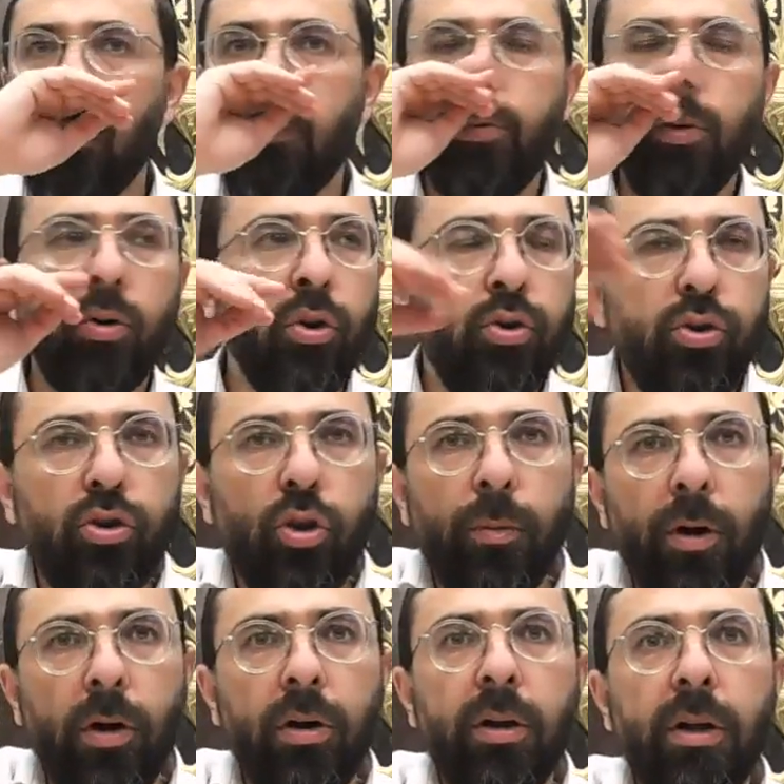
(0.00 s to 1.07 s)
Pour que
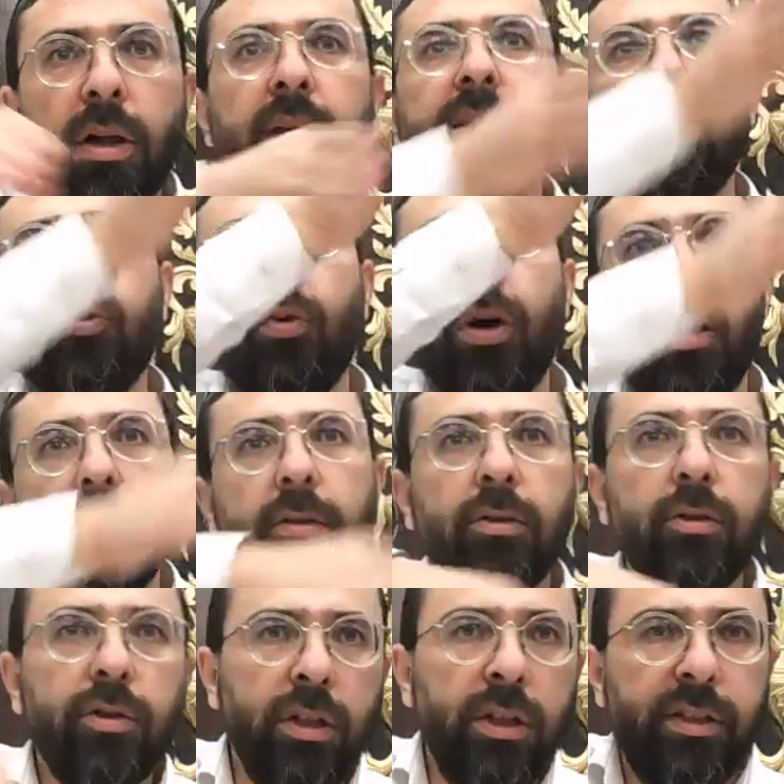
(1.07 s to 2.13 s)
justement,
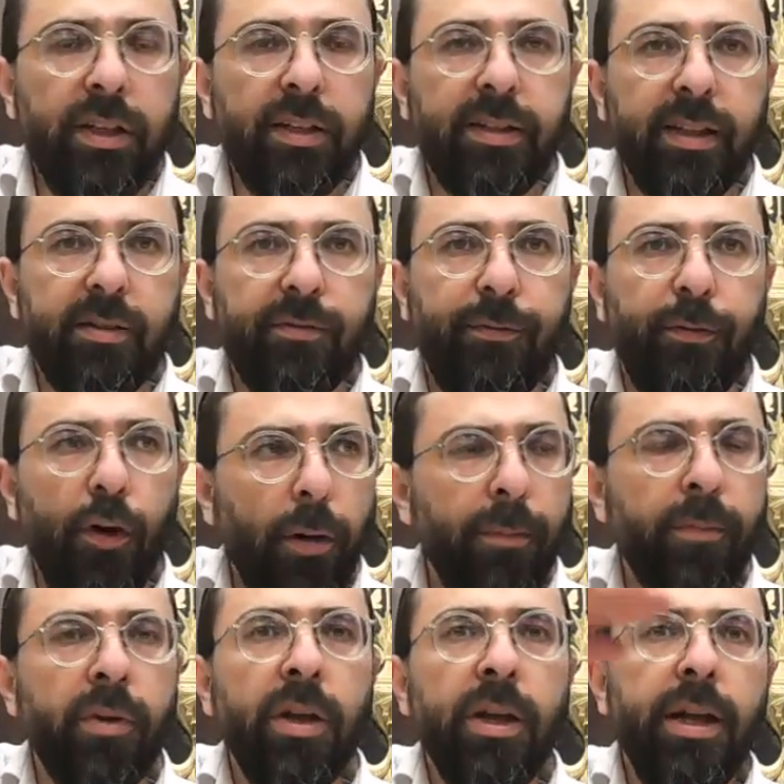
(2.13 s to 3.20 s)
ils, aient cette
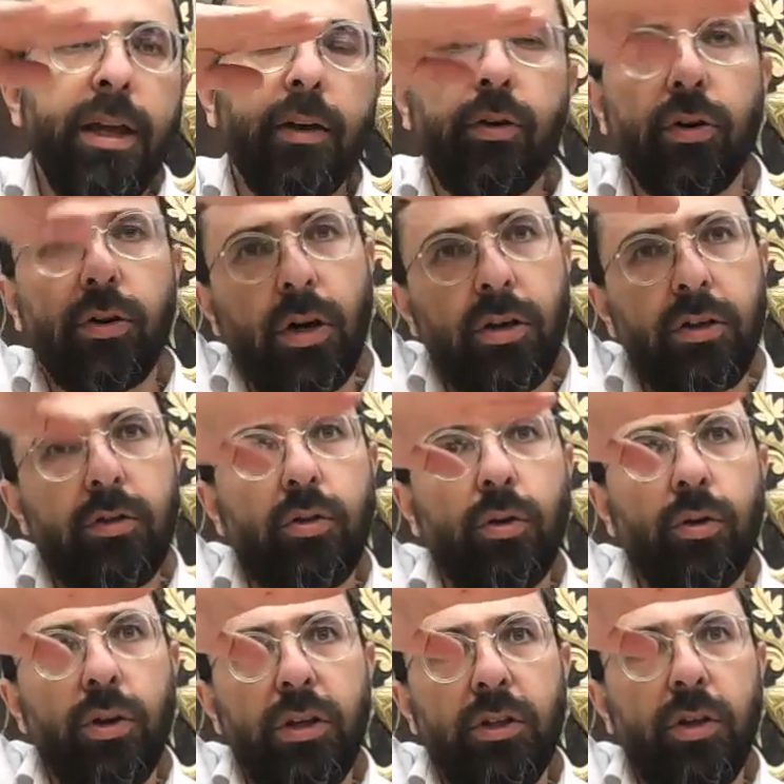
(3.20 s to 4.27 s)
forme et que quand il
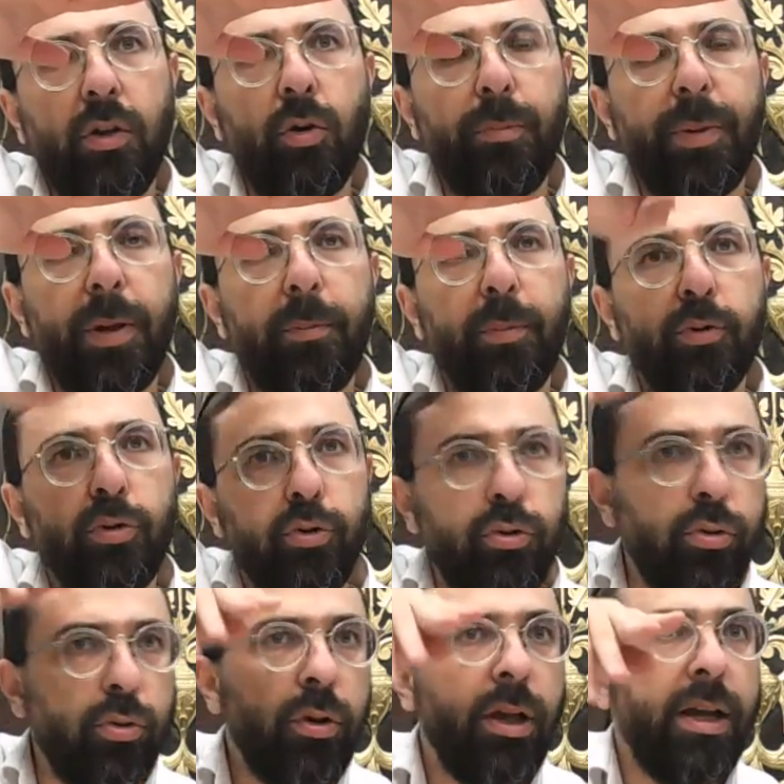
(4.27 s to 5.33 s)
se, le pain pose
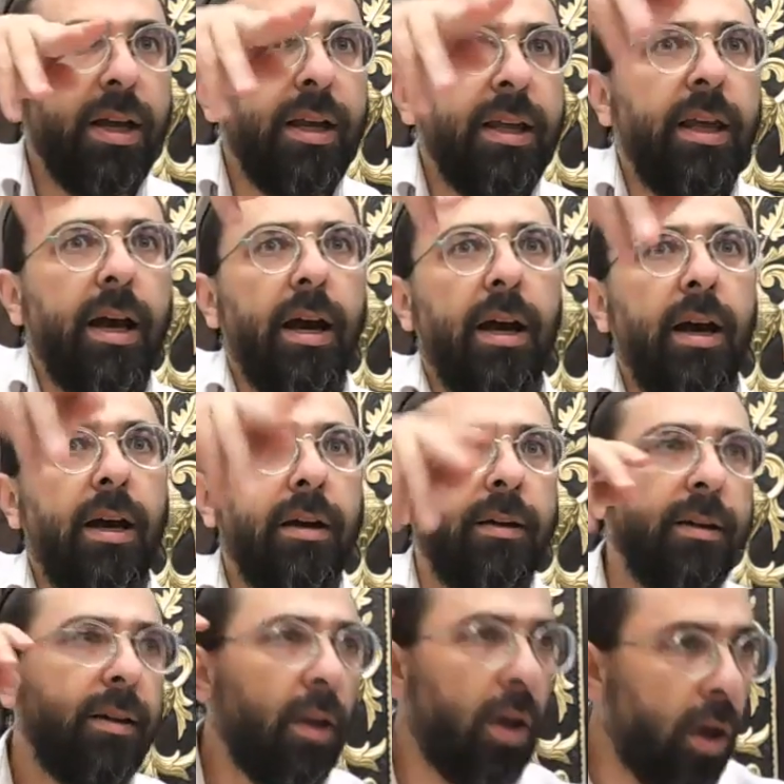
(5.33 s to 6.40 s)
dessus, il y a
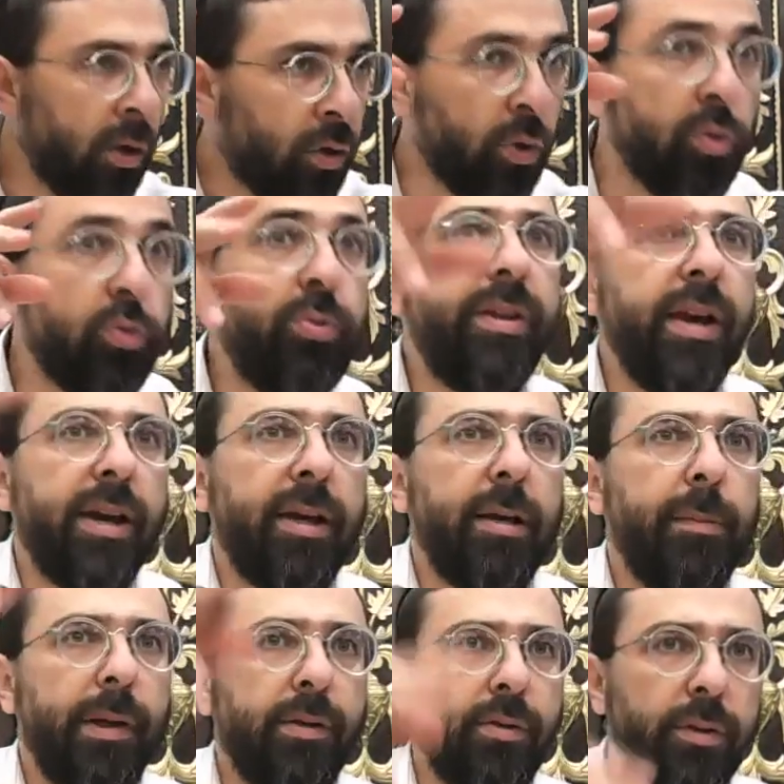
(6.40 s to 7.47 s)
un conduit d'air qui
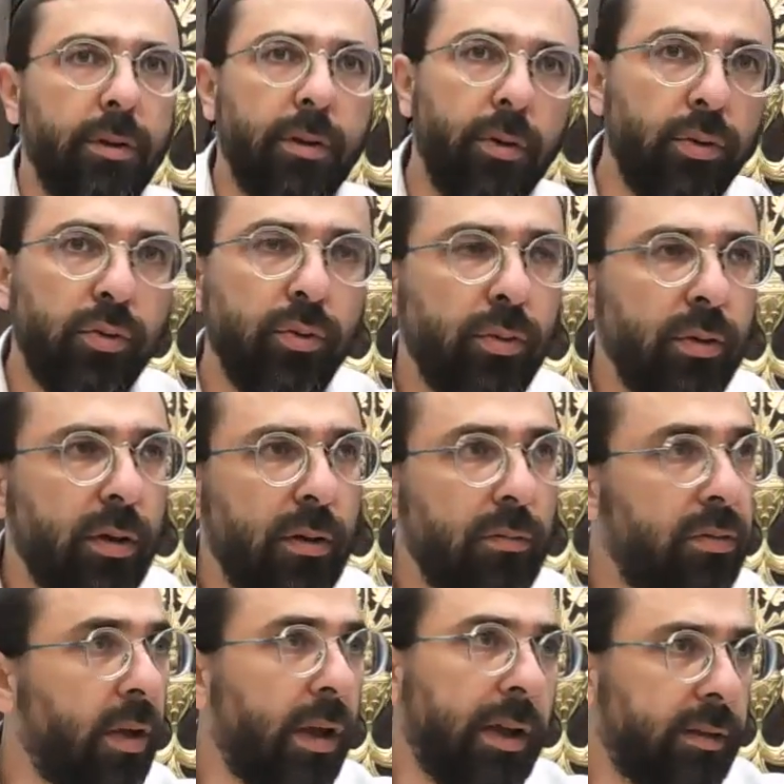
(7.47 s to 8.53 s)
passe au-dessous.
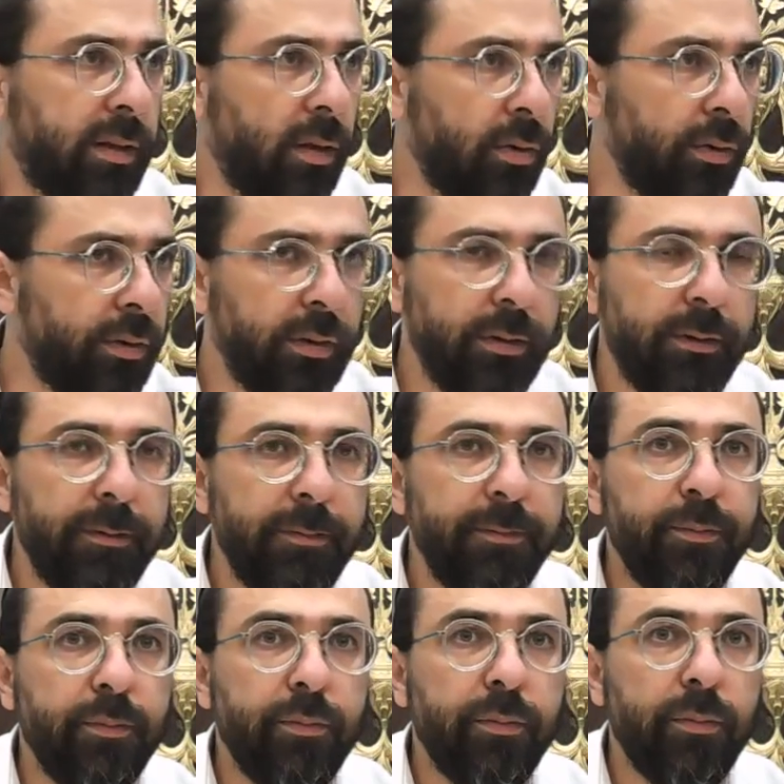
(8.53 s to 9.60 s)
Ah, c'était des
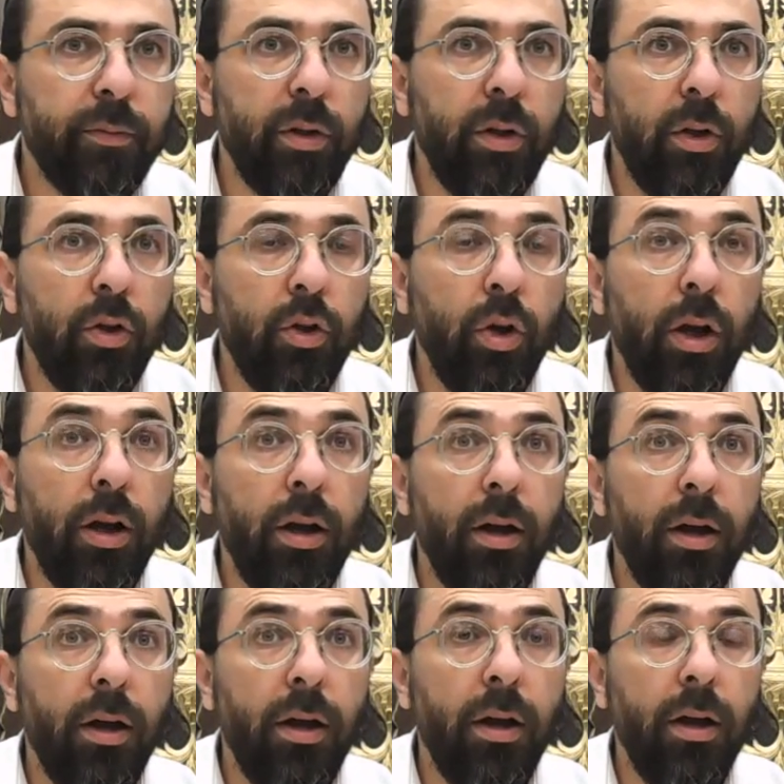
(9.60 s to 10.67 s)
enduits d'or,
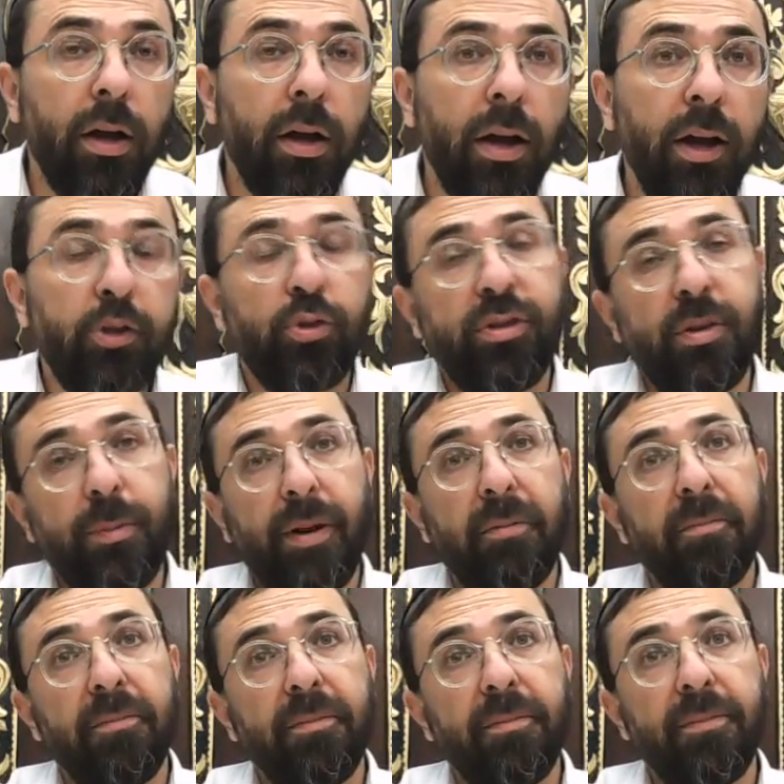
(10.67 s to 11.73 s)
non Ah, je sais pas.
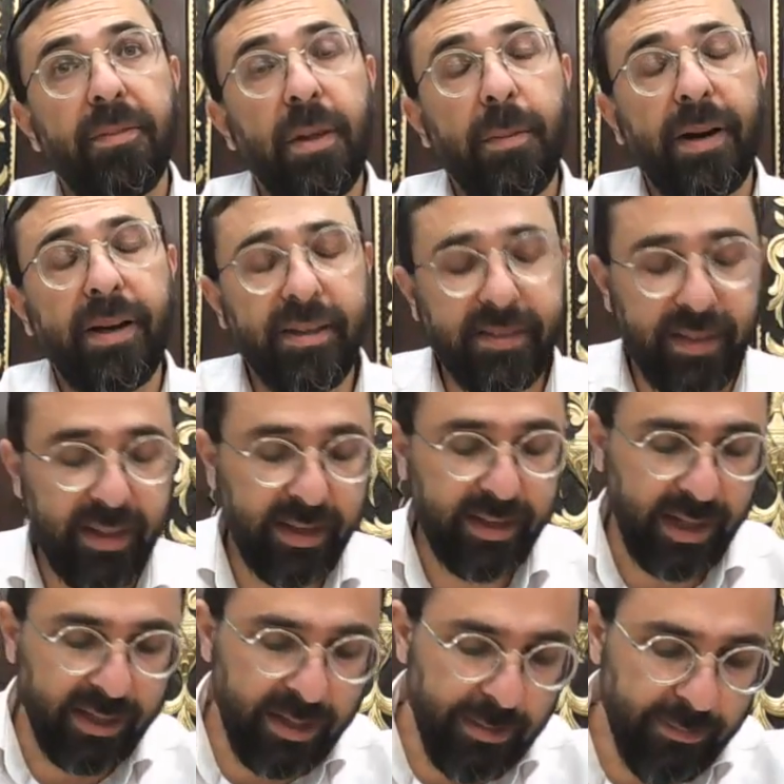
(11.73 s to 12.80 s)
Il y a marqué que c'était des
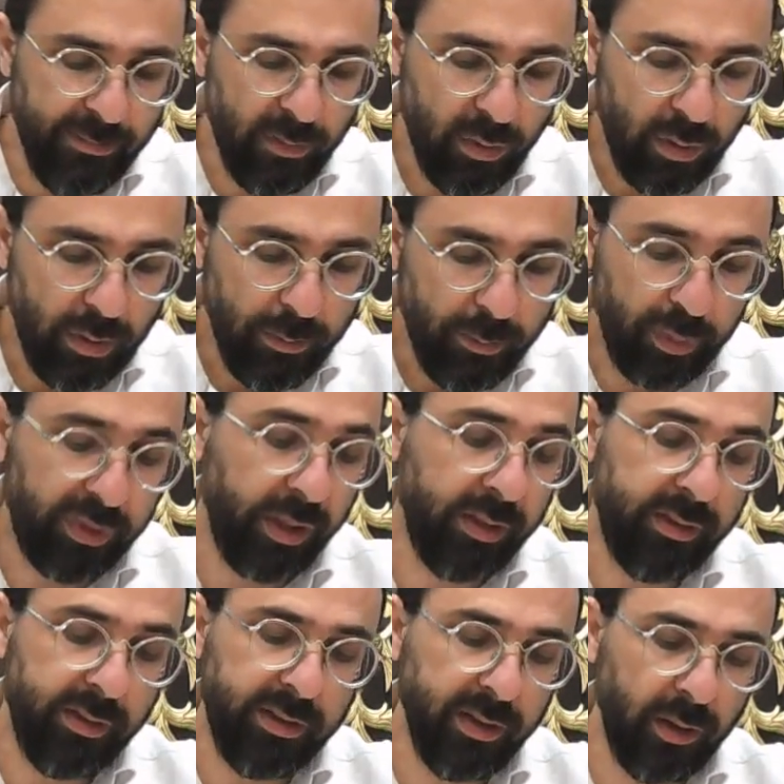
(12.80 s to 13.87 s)
canimes. Peut-être
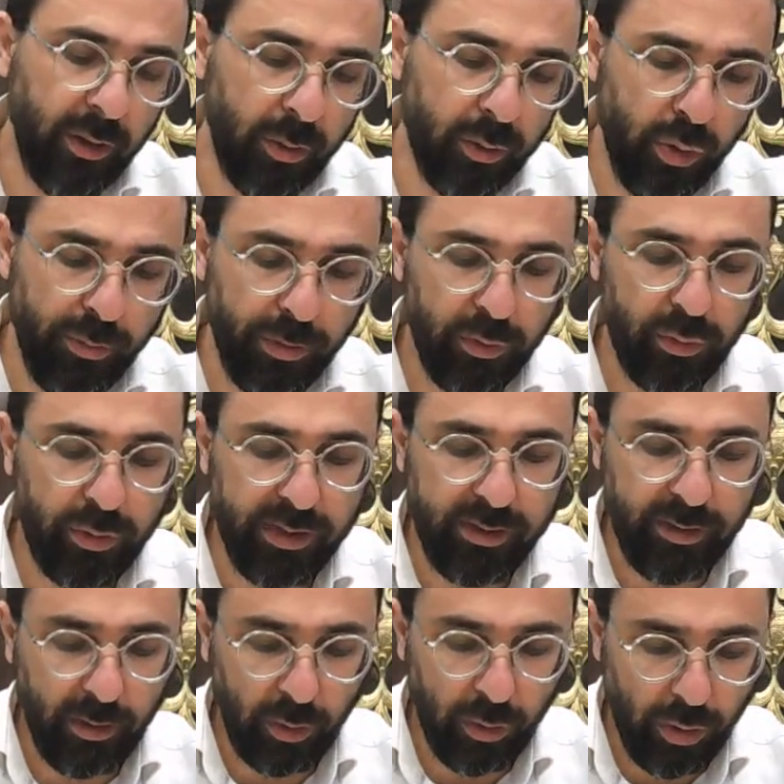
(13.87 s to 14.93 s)
c'était des roseaux, mais En tout cas, ils
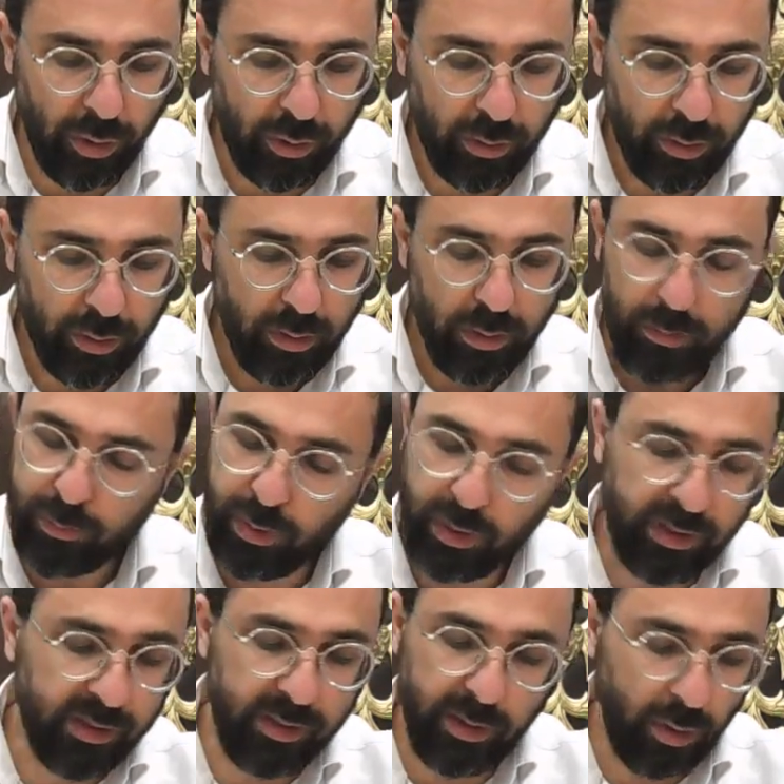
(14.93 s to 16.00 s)
étaient en or. Peut-être
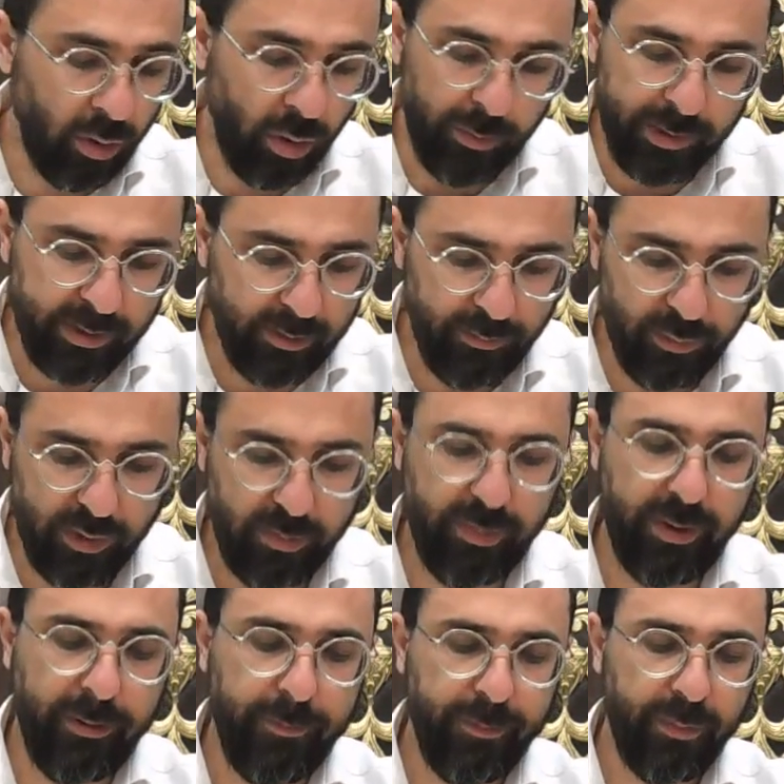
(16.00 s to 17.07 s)
qu'ils étaient en or massif, je ne sais pas.